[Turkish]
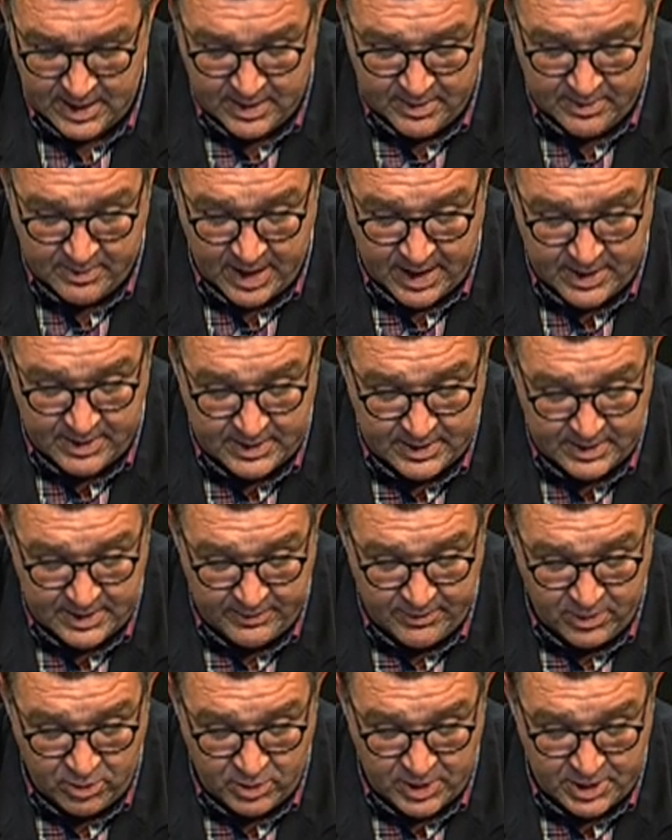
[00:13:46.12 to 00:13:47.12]

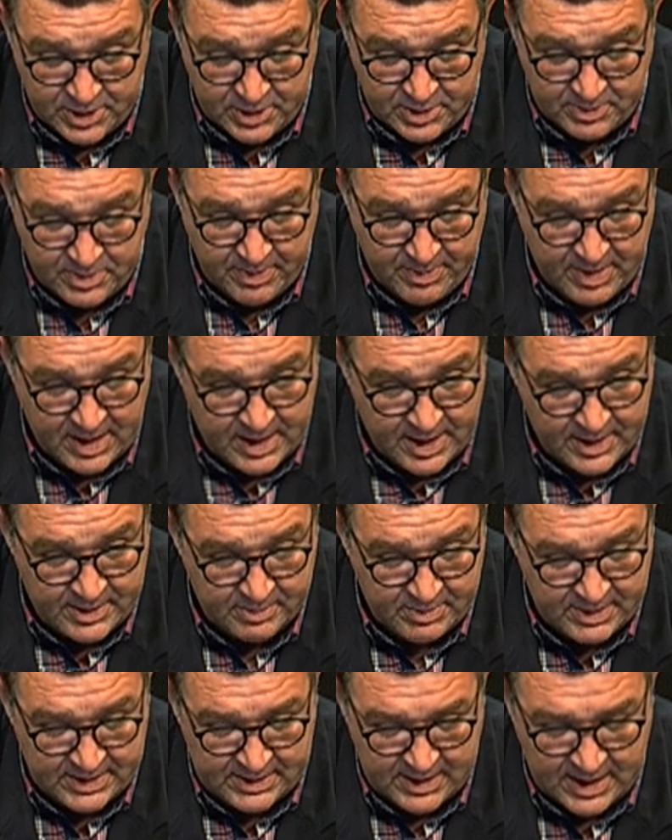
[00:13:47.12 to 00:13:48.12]
Bayındırlık ve Ulaştırma
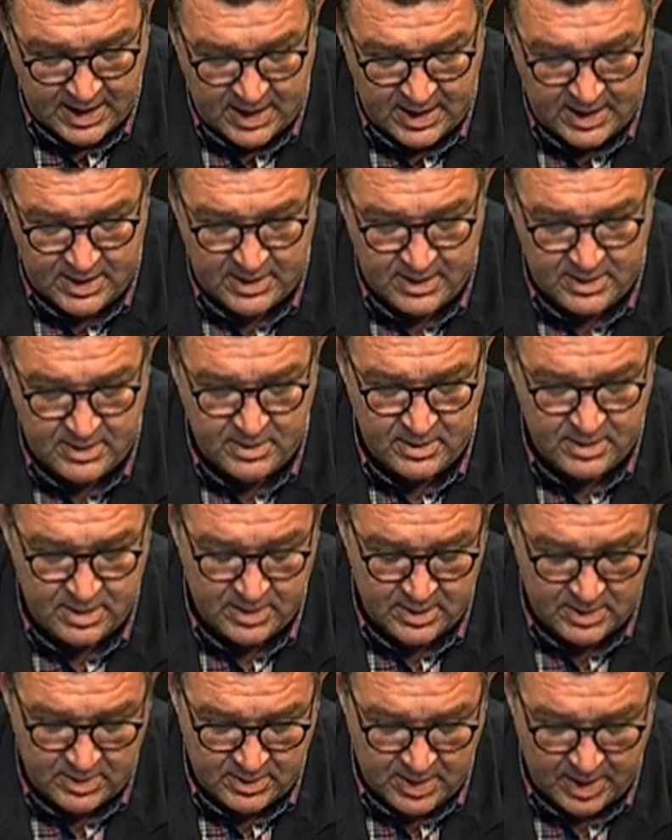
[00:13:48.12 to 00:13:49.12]
Bakanımıza e,
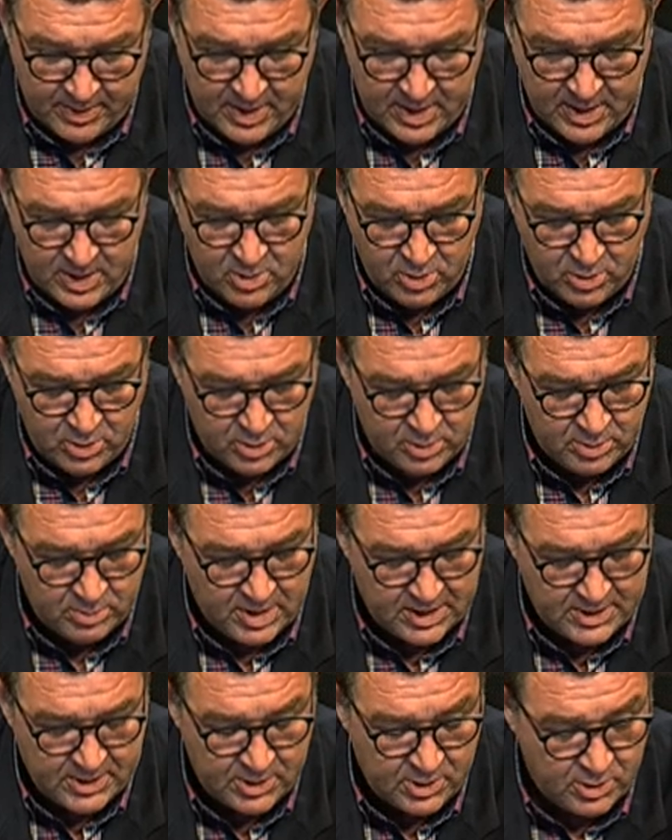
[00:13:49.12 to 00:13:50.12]
tabii ki onun
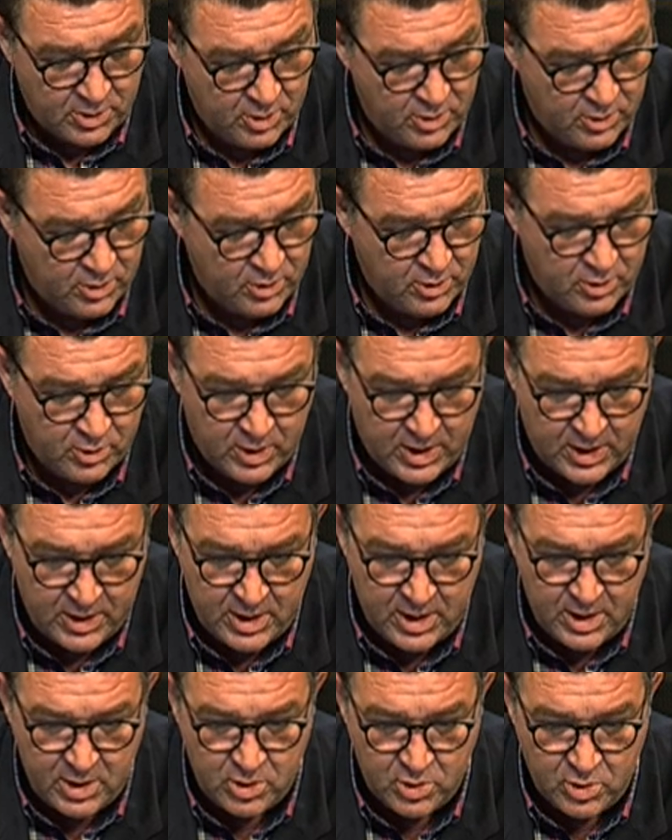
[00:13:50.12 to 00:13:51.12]
basın sözcüsüne
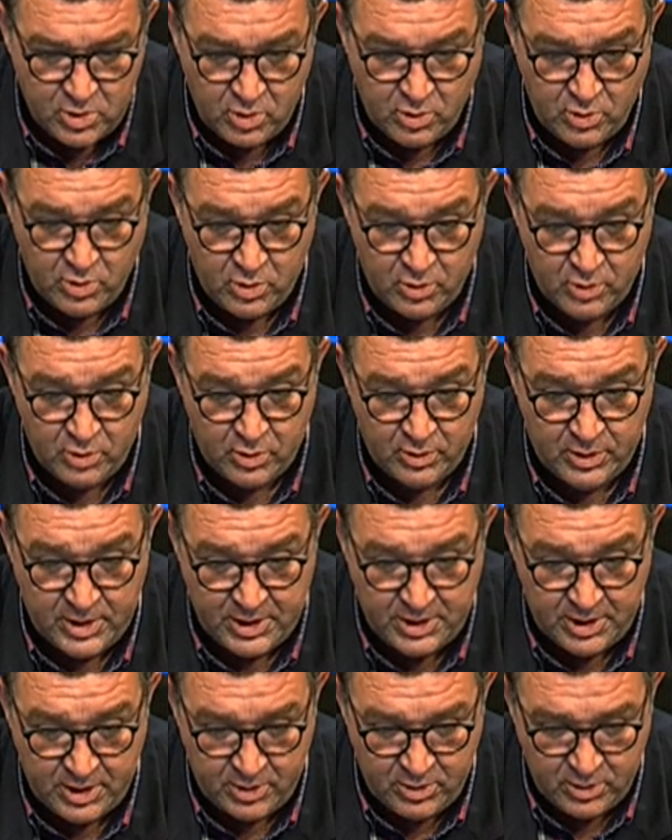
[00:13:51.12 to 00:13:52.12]
de çok çok çok
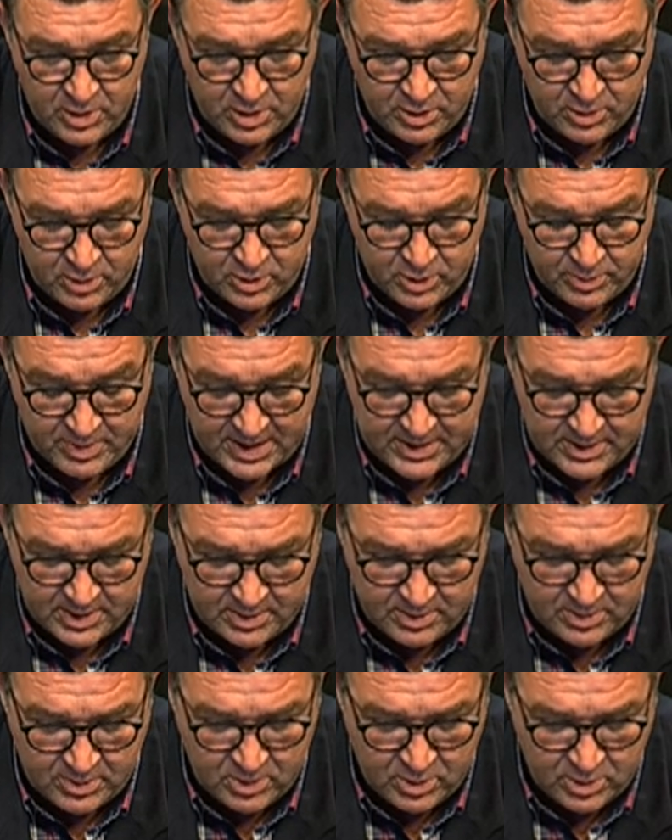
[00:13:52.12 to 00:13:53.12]
teşekkür ediyoruz basın
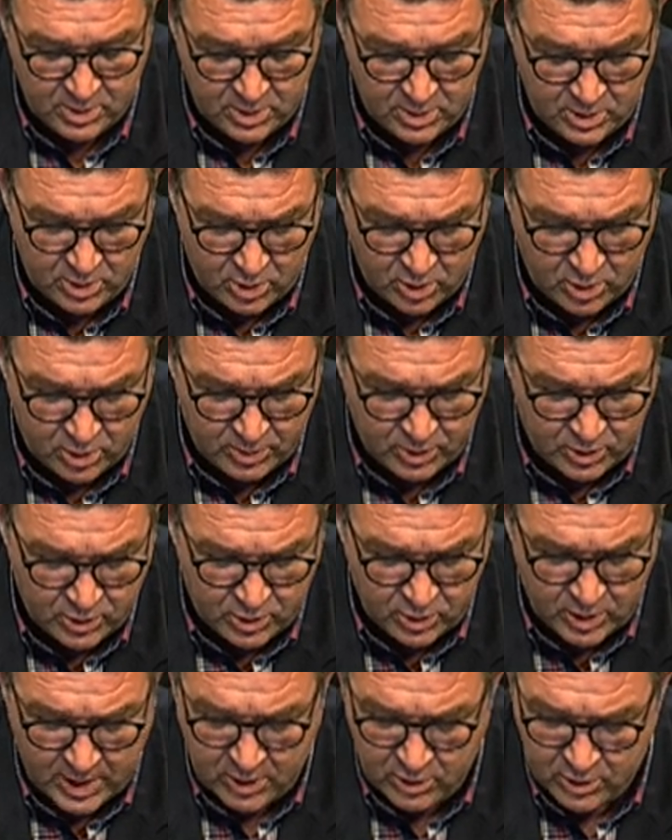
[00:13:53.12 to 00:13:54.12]
e,
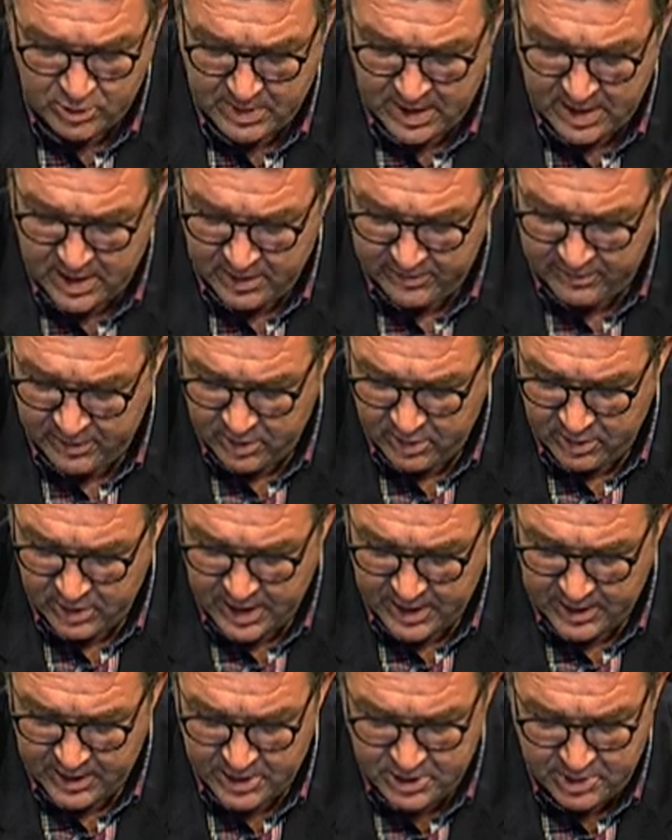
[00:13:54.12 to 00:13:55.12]
sorumlusuna Osman Kalfaoğlu
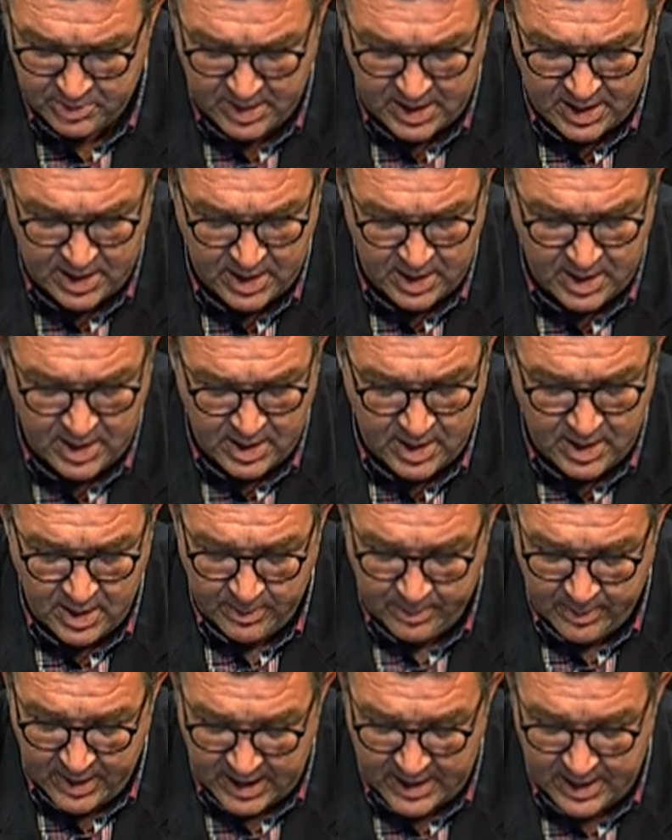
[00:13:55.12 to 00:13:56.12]
kardeşime.
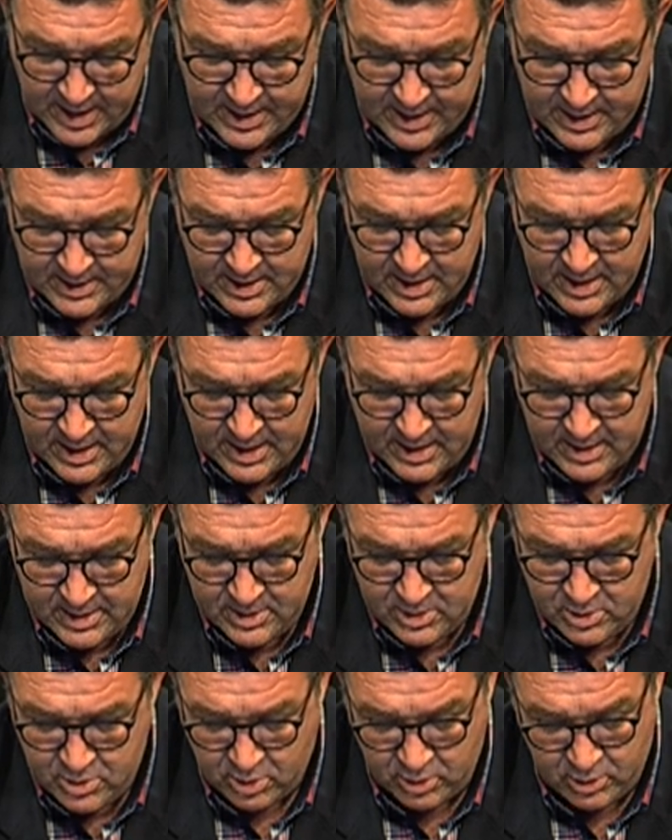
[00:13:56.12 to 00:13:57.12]
Bakana da
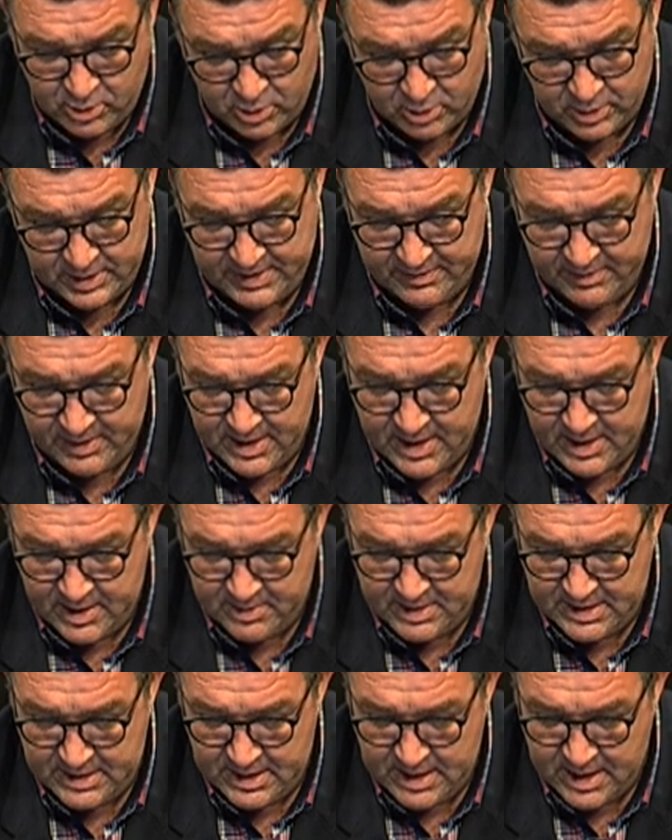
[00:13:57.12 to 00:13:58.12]
çok çok
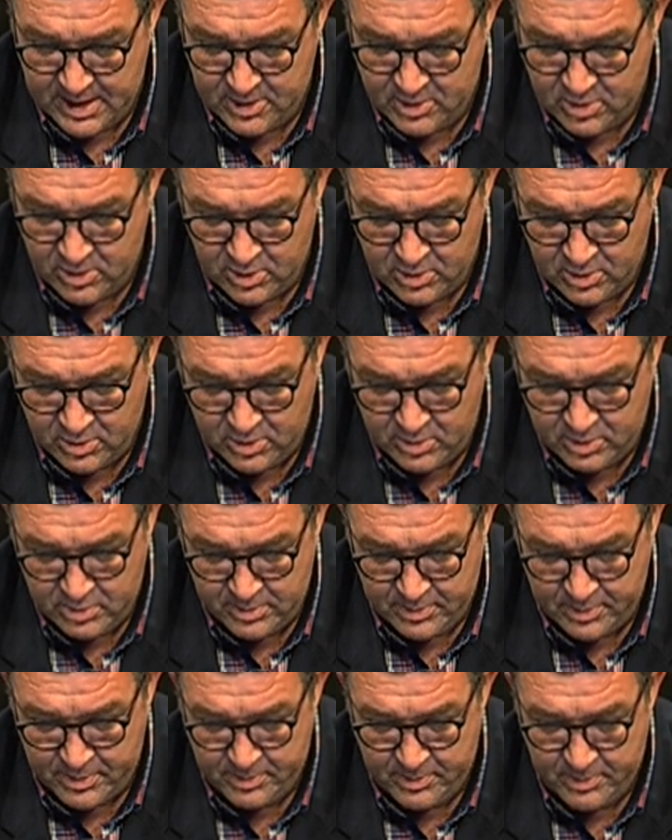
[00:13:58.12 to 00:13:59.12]
sevgilerimizi iletiyoruz.
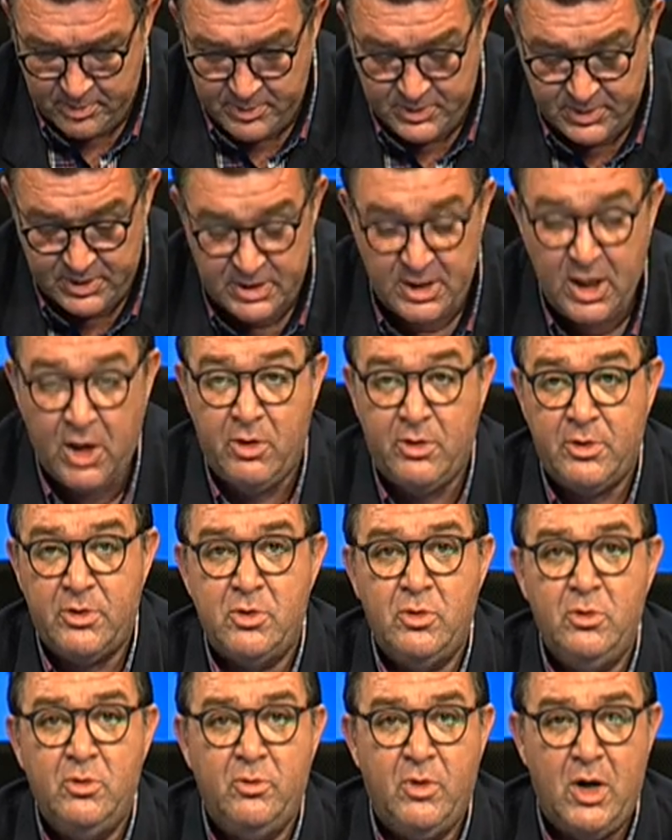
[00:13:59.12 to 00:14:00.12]
Sağ
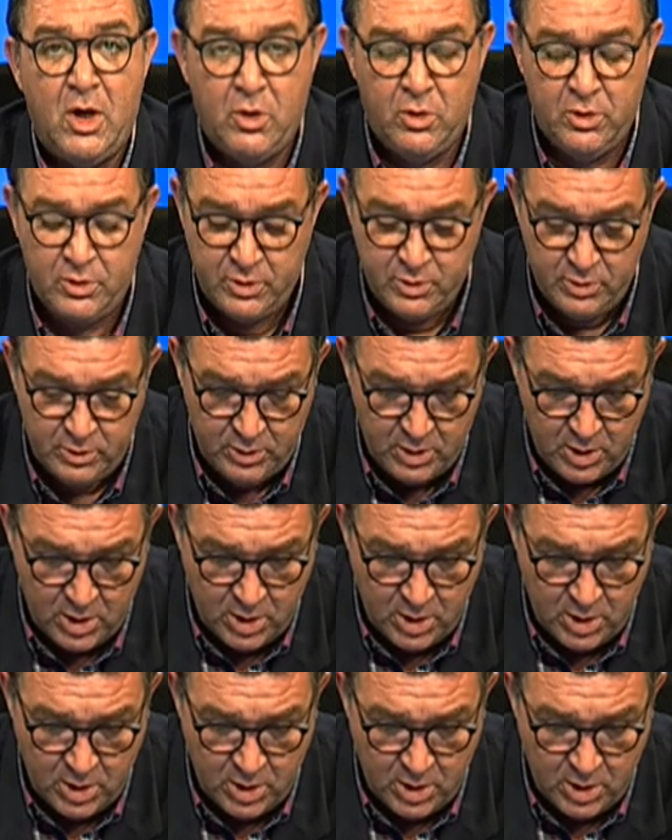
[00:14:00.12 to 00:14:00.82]
olsun, var olsun.